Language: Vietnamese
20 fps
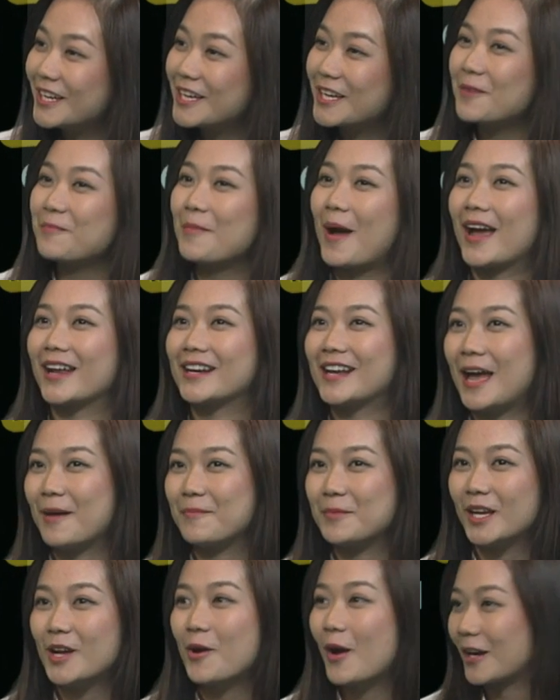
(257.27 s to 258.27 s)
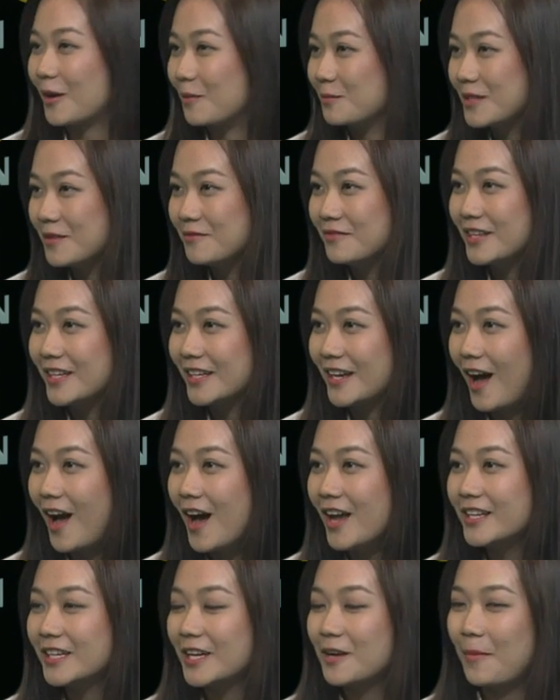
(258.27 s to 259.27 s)
khi các bạn làm những cái hoạt động sinh viên
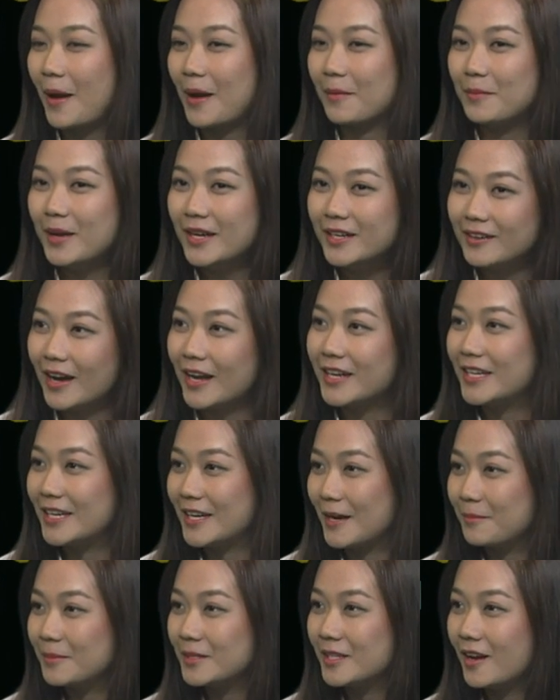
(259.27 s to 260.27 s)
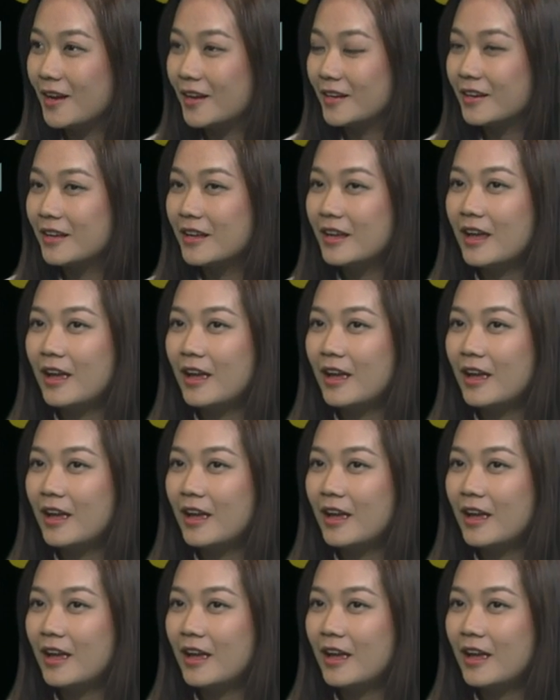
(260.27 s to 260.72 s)
đó thì các bạn biết được anh chị năm trên